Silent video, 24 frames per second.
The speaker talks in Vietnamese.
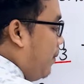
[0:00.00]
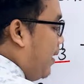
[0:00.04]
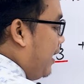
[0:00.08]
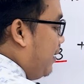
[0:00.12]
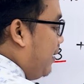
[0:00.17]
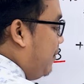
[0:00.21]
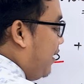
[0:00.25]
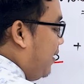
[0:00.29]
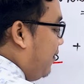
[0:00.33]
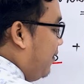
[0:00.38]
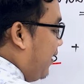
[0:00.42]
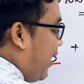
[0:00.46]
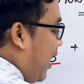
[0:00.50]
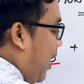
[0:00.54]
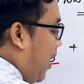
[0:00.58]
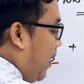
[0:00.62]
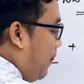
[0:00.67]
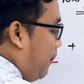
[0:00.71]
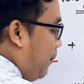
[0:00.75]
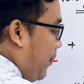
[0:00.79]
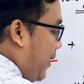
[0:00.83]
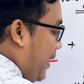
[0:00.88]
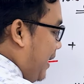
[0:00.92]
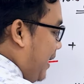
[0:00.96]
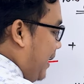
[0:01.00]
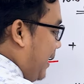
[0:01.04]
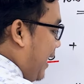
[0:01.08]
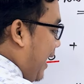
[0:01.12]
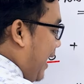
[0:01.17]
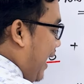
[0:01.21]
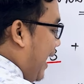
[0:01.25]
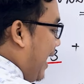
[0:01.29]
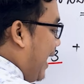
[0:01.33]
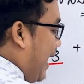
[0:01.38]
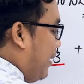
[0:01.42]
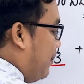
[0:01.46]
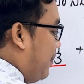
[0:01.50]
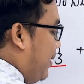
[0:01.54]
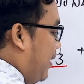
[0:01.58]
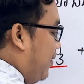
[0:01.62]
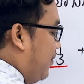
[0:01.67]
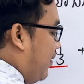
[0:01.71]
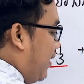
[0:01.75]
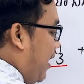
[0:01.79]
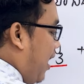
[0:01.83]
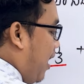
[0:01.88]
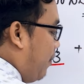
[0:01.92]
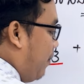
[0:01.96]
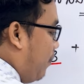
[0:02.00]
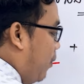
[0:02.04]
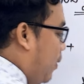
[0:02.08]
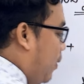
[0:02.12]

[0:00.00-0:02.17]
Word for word: bay miên và lòng pí ha miên và lòng